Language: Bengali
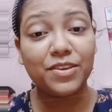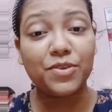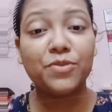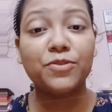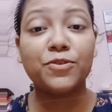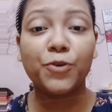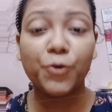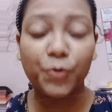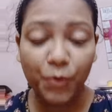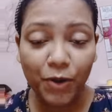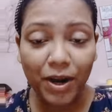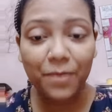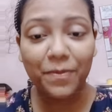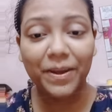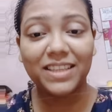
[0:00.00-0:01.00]
ইউজ করে
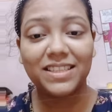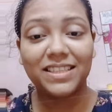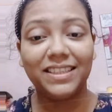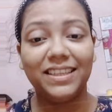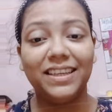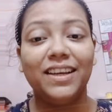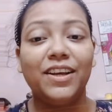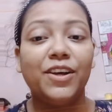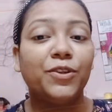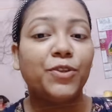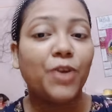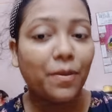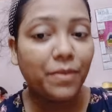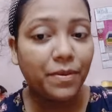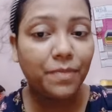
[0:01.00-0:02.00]
উপকার পেয়েছি
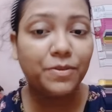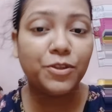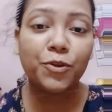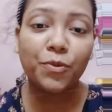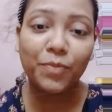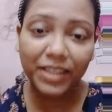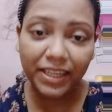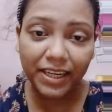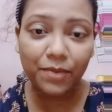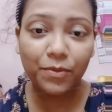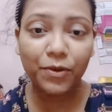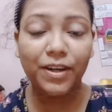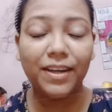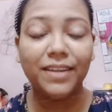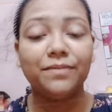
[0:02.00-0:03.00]
তো আমি ভাবছি তোমাদেরকে
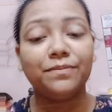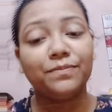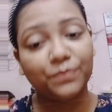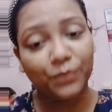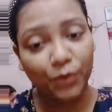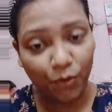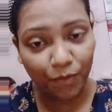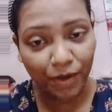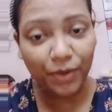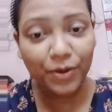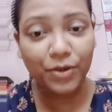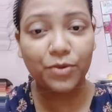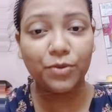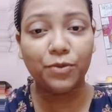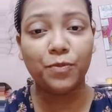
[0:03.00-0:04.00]
বললে তোমরাও
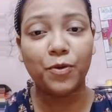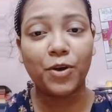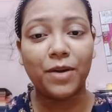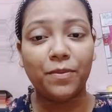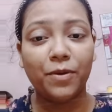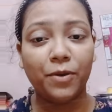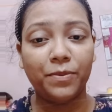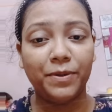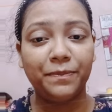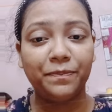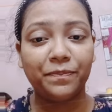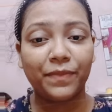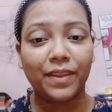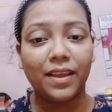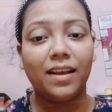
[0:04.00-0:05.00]
একটু উপকার হবে
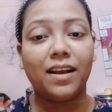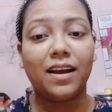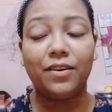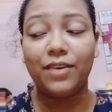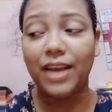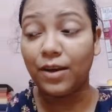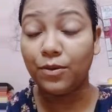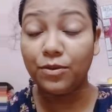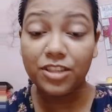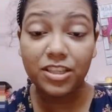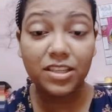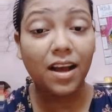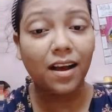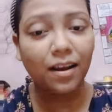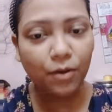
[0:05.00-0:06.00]
কারণ এখন
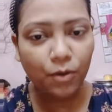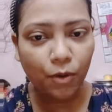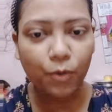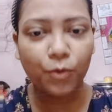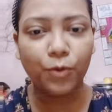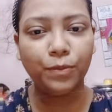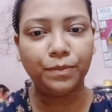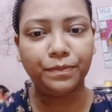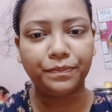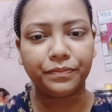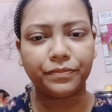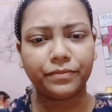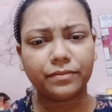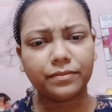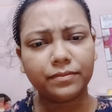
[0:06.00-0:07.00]
যা গরম
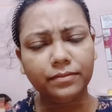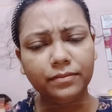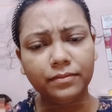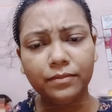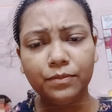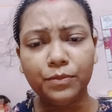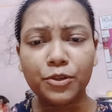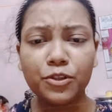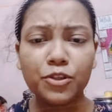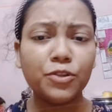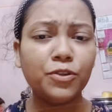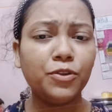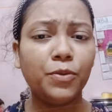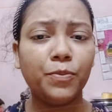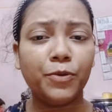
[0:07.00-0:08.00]

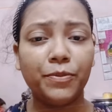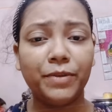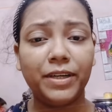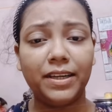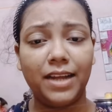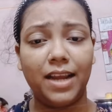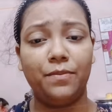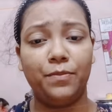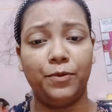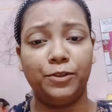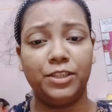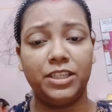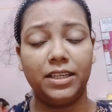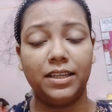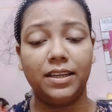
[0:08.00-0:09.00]
প্রচণ্ড পরিমাণে ট্যাঙ্ক
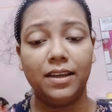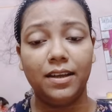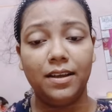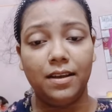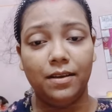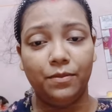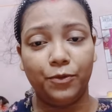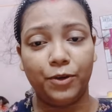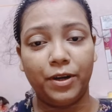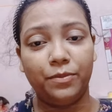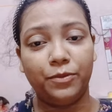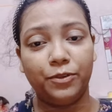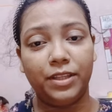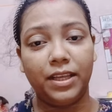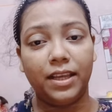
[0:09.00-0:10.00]
পড়ছে মুখের
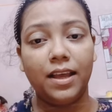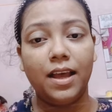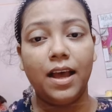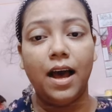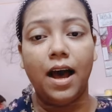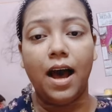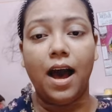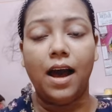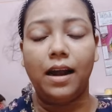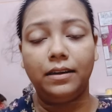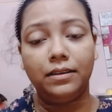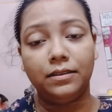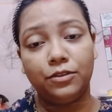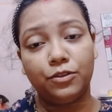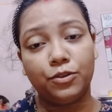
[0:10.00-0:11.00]
মধ্যে আর
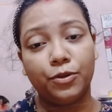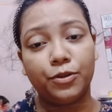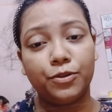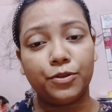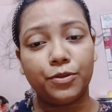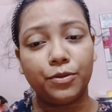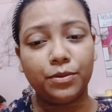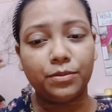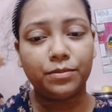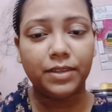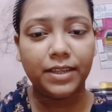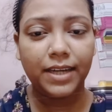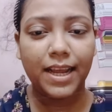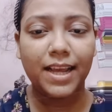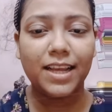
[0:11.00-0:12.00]
ছোট ছোটো
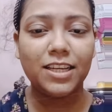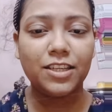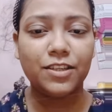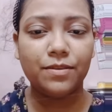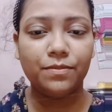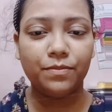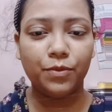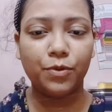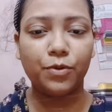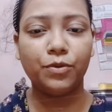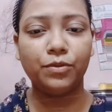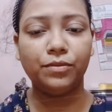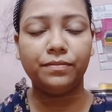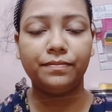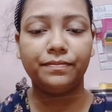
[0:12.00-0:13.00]
র্যাশ
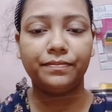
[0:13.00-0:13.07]
বনো